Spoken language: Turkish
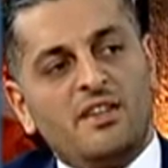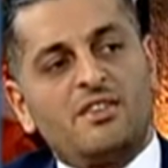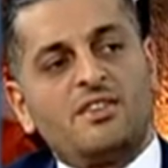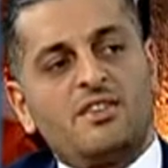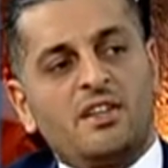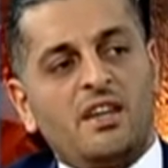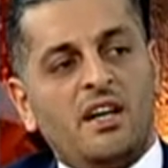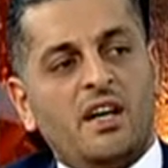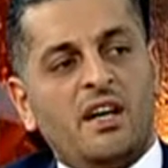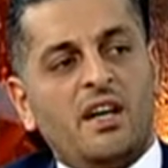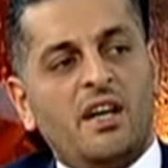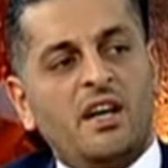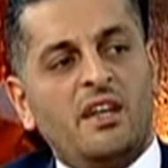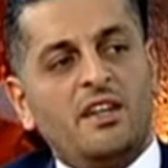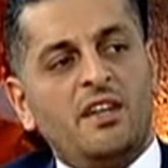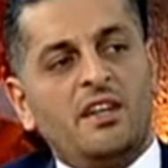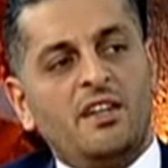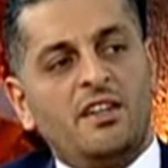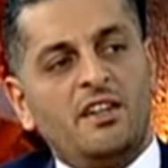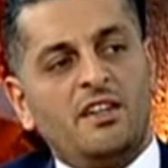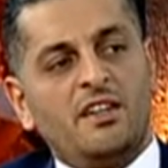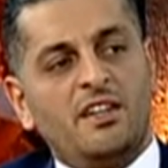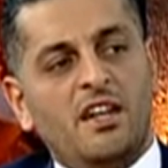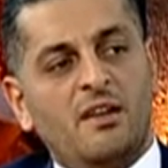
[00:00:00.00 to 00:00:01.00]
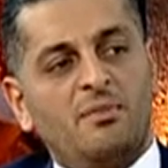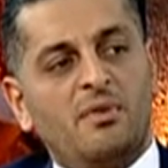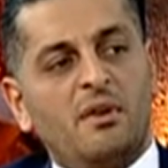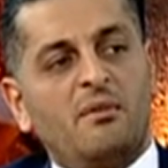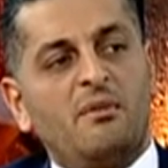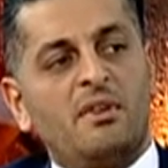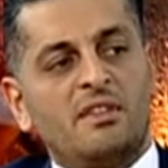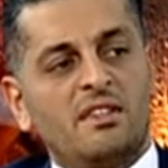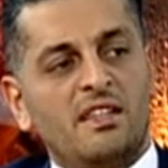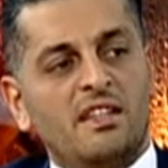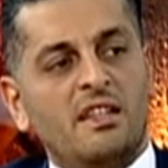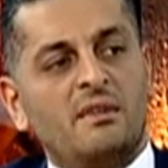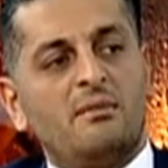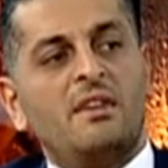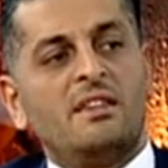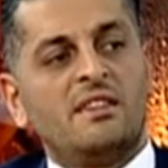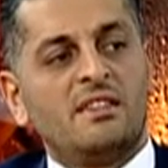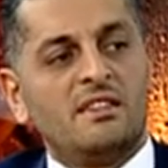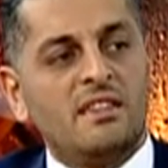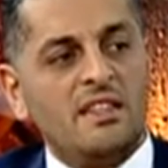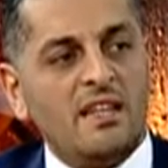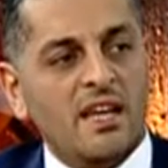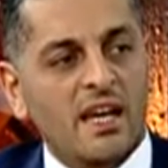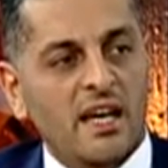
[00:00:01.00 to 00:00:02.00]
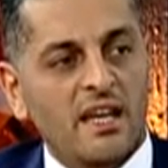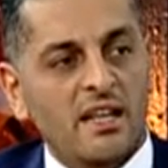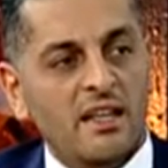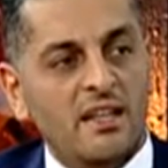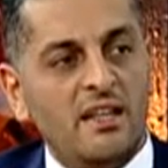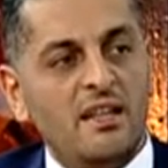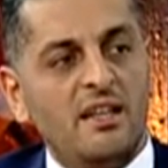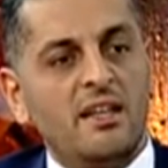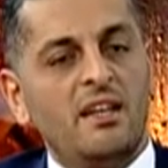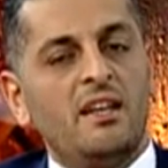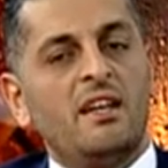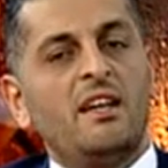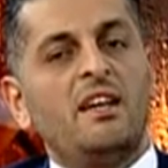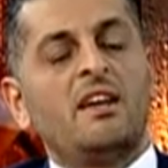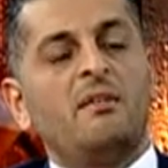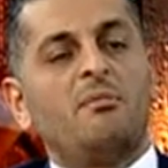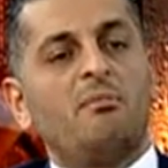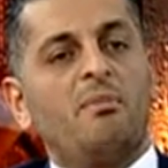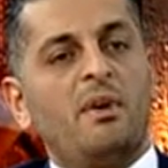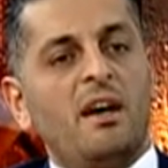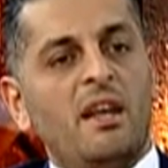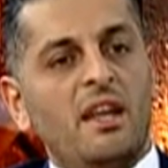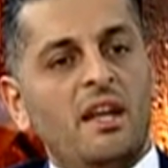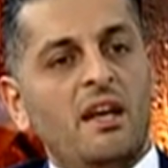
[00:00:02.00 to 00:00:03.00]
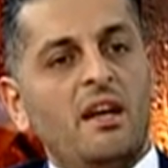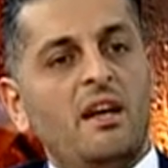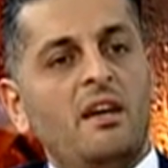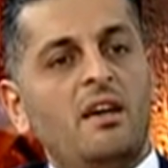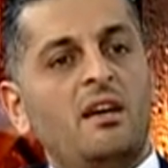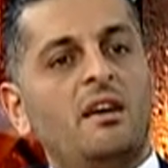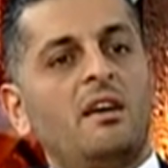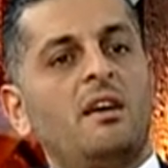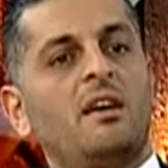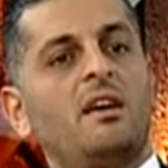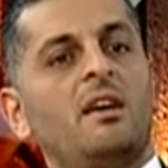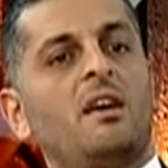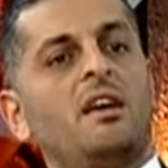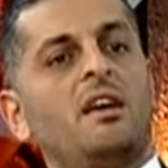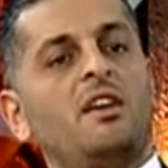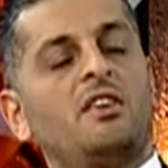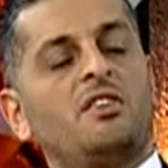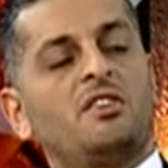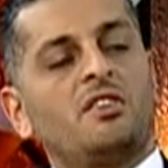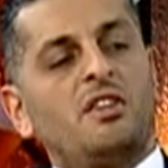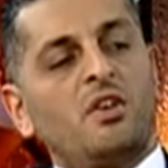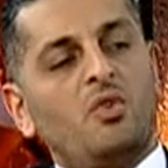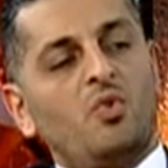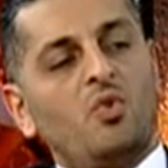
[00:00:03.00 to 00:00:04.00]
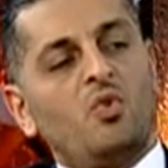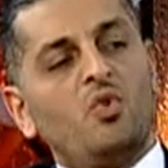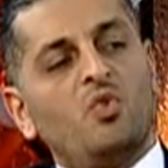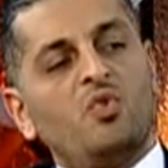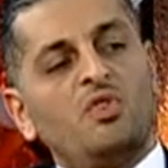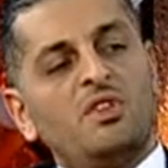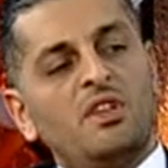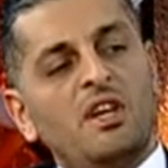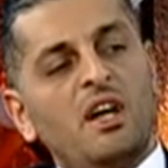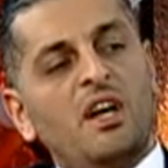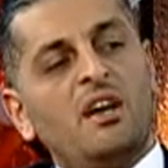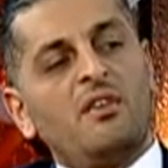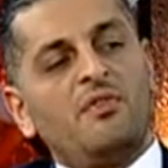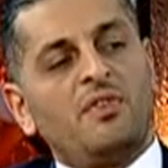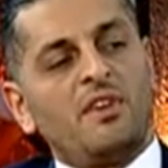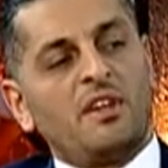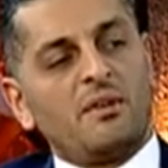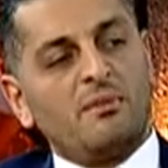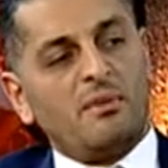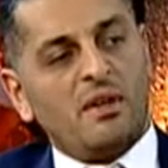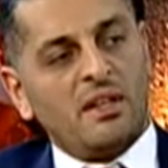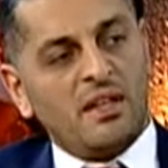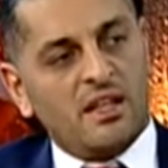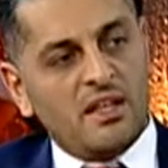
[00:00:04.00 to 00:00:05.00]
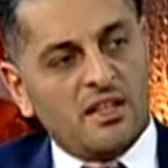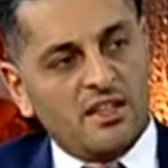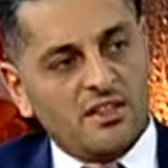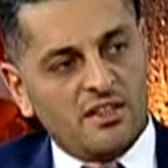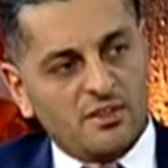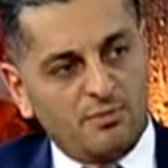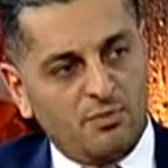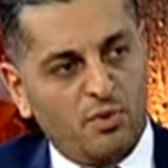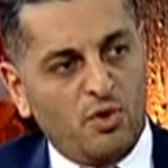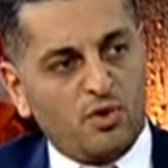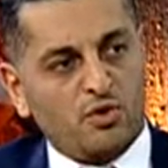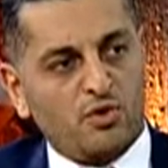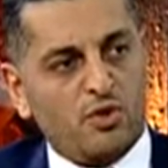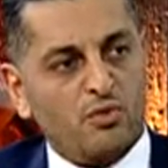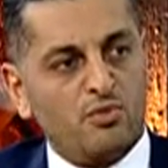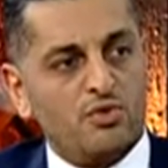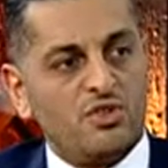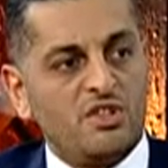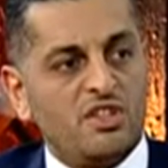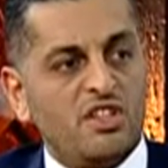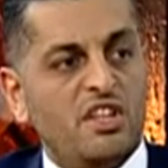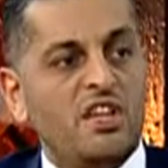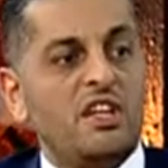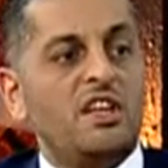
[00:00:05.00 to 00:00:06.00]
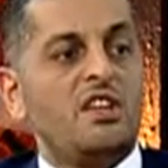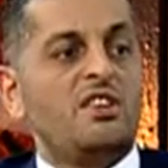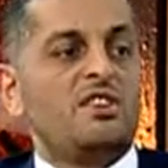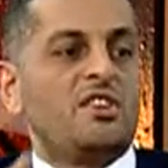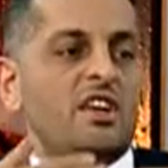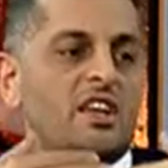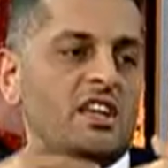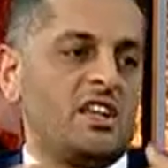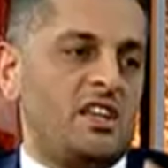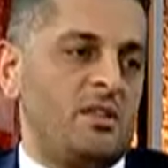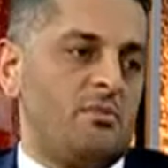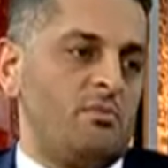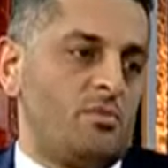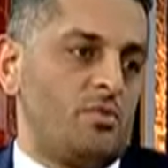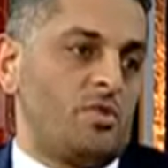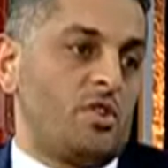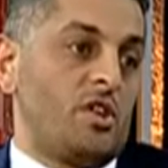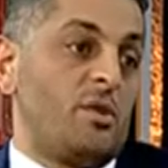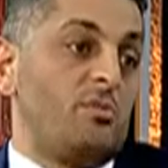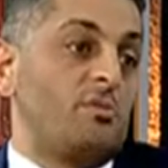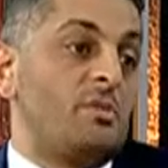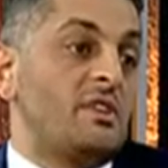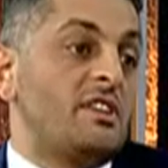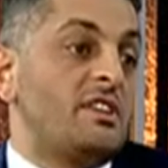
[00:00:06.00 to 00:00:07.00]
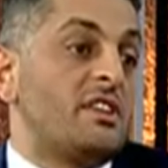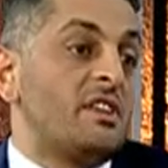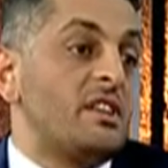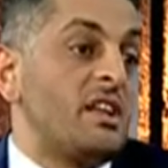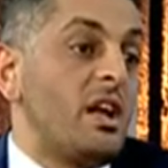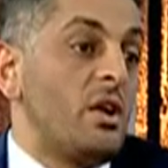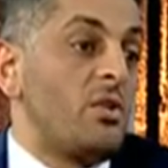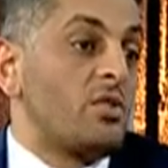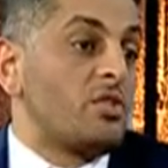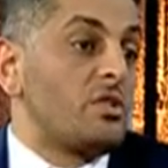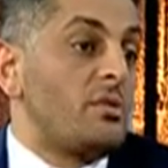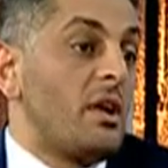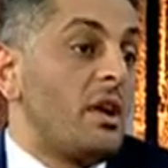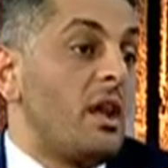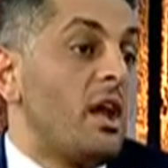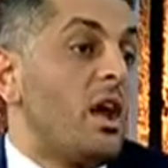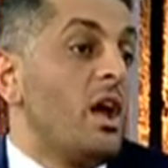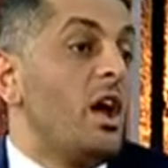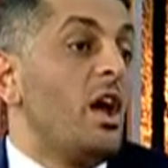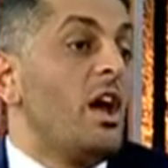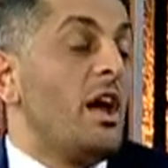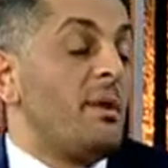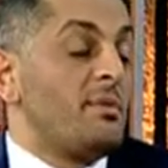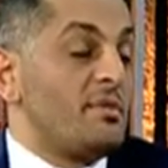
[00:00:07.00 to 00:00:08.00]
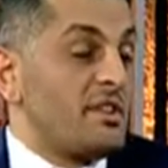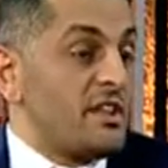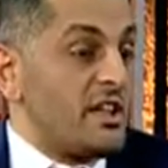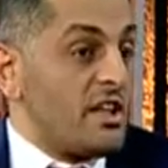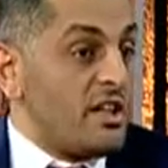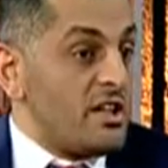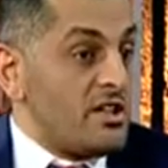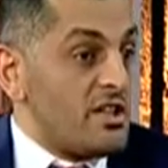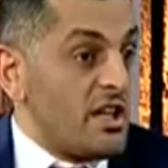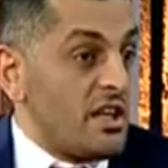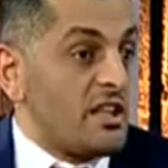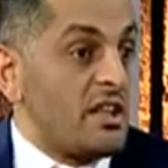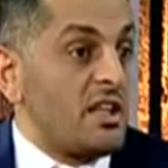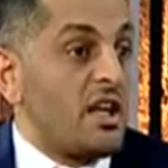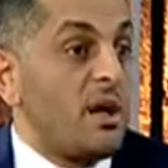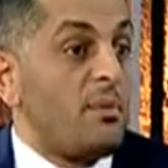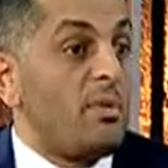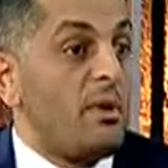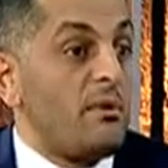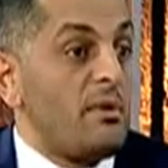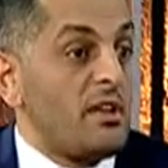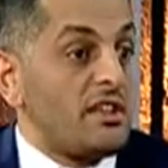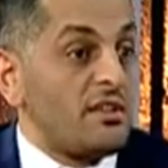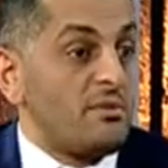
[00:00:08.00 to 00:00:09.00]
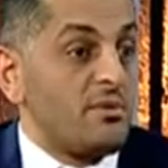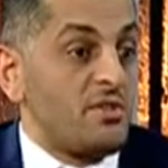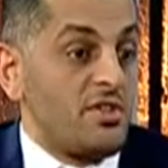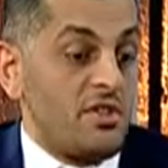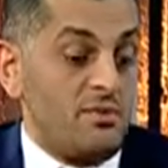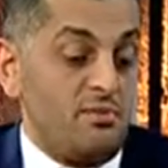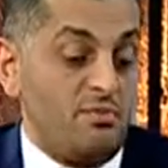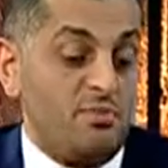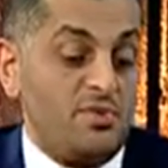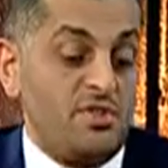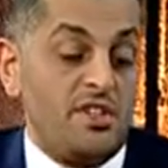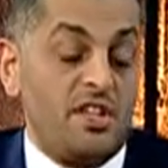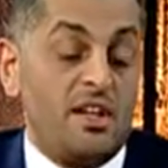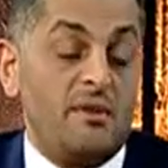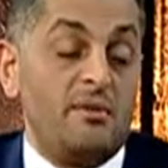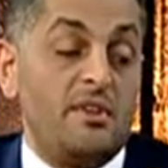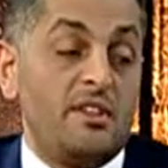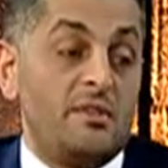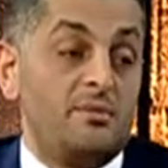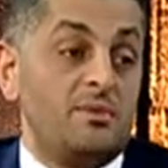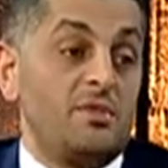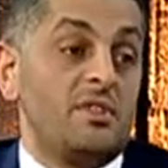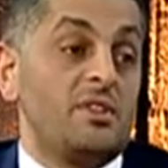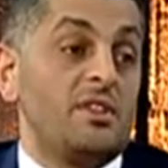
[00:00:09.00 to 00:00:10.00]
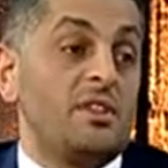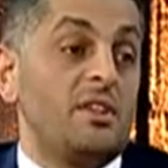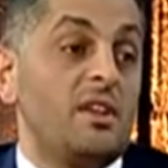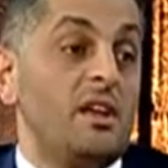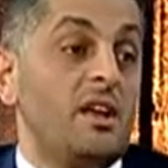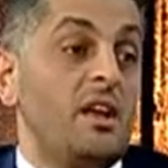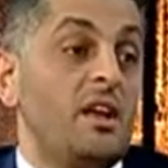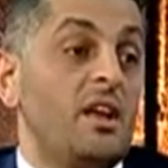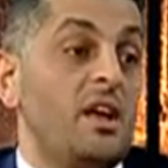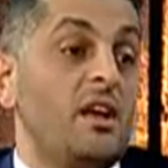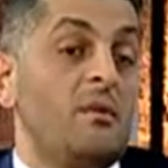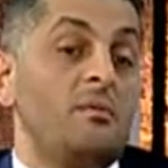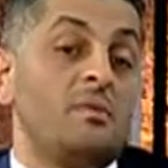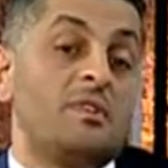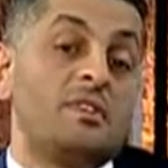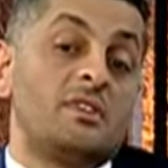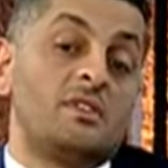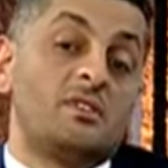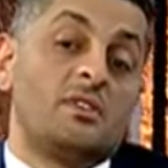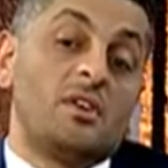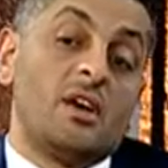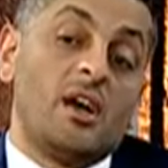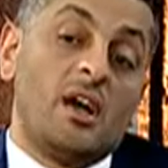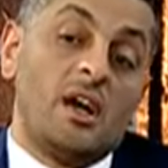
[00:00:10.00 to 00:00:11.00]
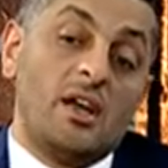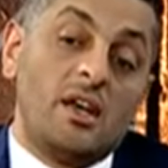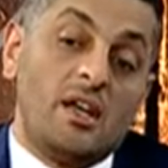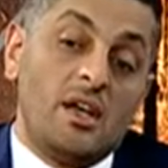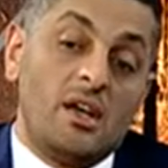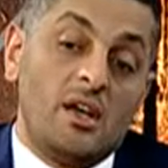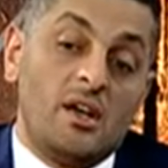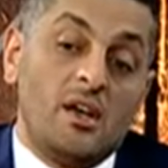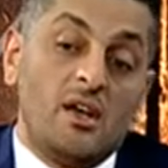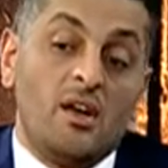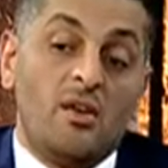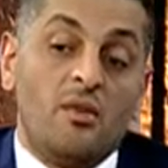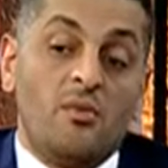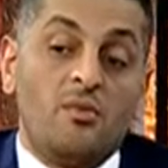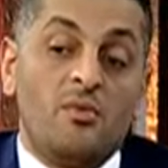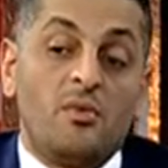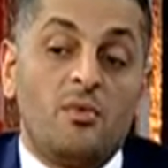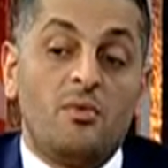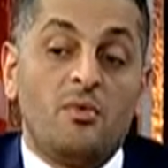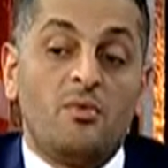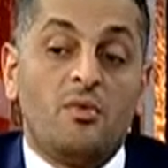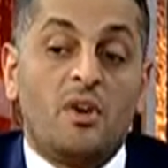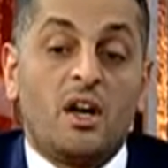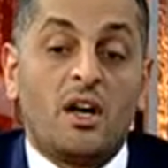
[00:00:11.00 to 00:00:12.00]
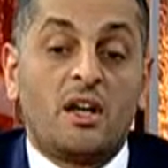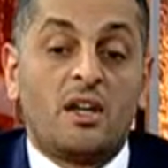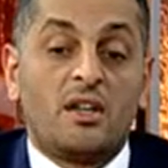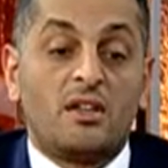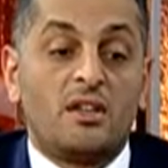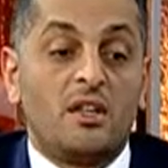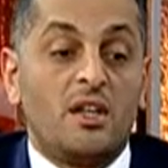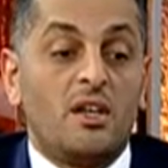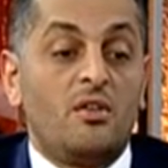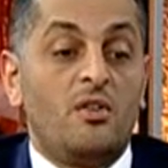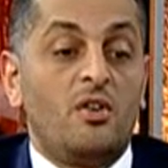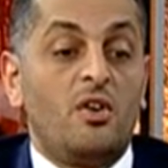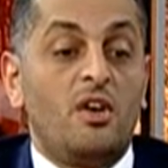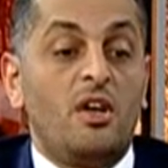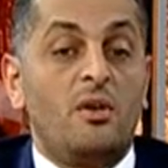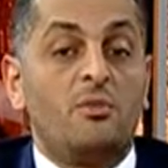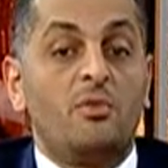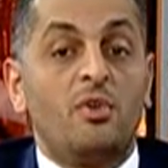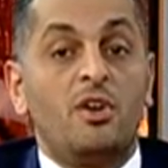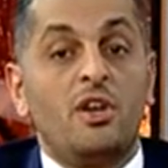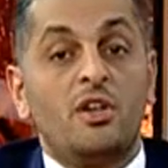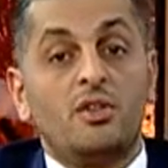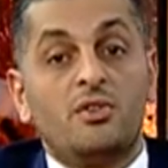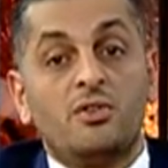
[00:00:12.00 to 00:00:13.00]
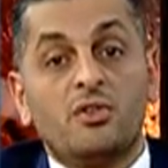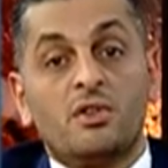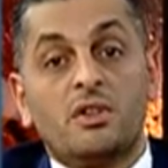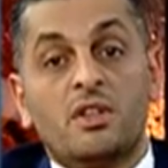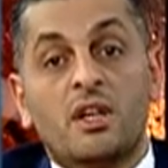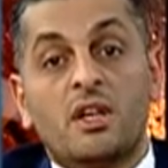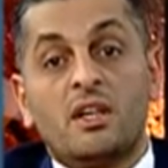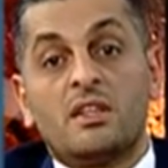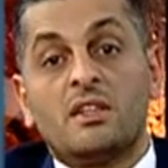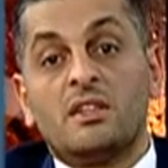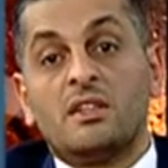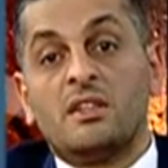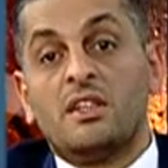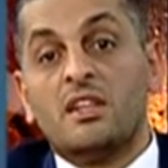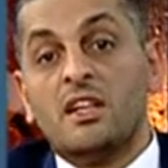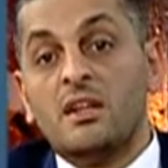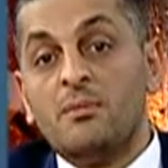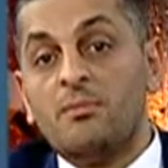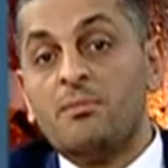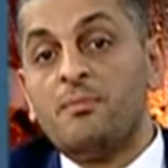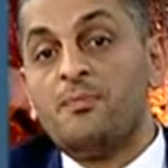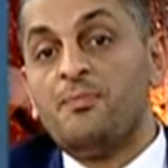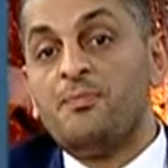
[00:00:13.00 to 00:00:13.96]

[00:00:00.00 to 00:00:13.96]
çıkaran, yapamaz edemez diyen, e, bana işte un, yağ firmaları sponsor olmuş geri çekip tabi bitirdiler o zaman. Hepsi geri çekti yapamazmışım, pişiremezmişim. Biz yani e, hakkında öyle böyle diyorlar deyip